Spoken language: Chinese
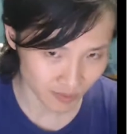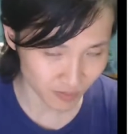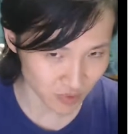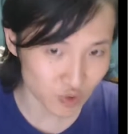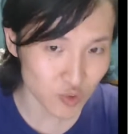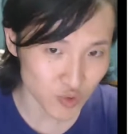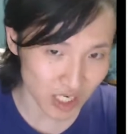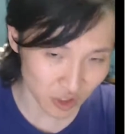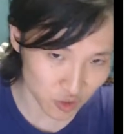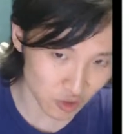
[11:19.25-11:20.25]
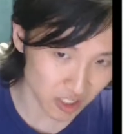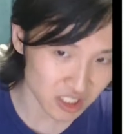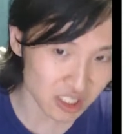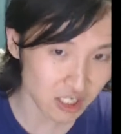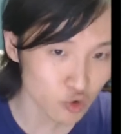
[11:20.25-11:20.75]
不是矩阵啊，说错了，
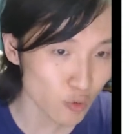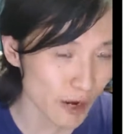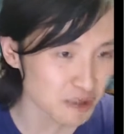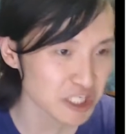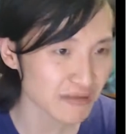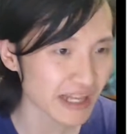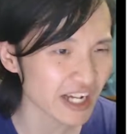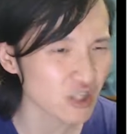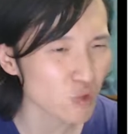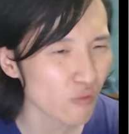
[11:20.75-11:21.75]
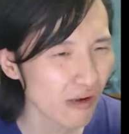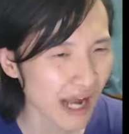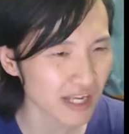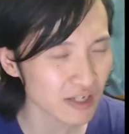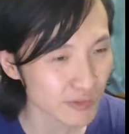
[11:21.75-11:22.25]
这个坐标系里面一个图
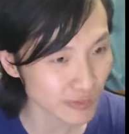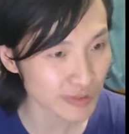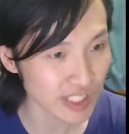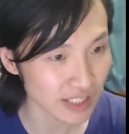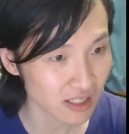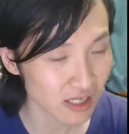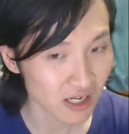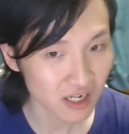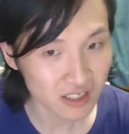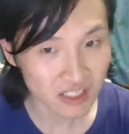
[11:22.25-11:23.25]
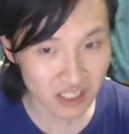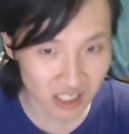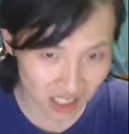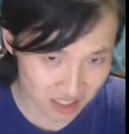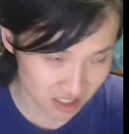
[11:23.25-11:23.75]
案一个图形，你
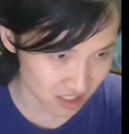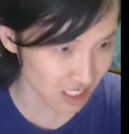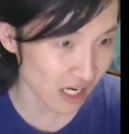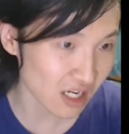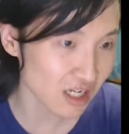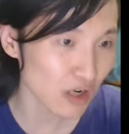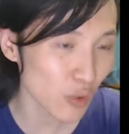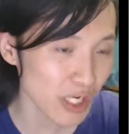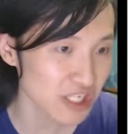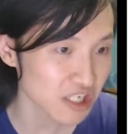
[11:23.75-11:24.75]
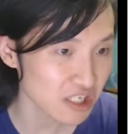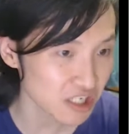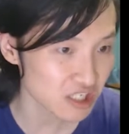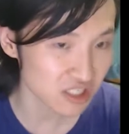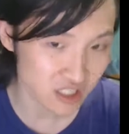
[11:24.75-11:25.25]
的整个的问题意
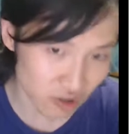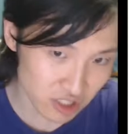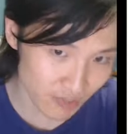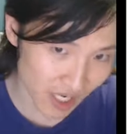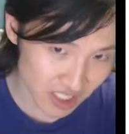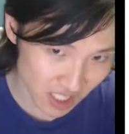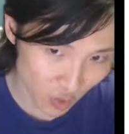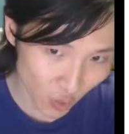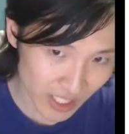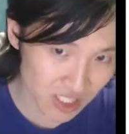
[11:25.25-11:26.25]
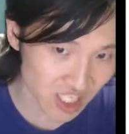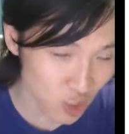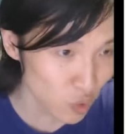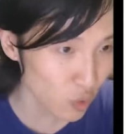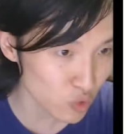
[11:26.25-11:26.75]
识都是被这个问题
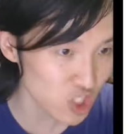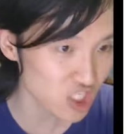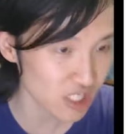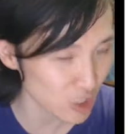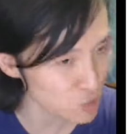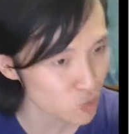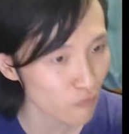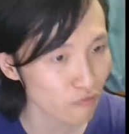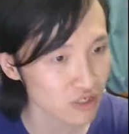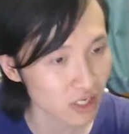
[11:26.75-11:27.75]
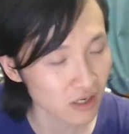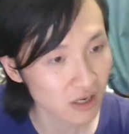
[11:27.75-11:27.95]
图式给束缚着，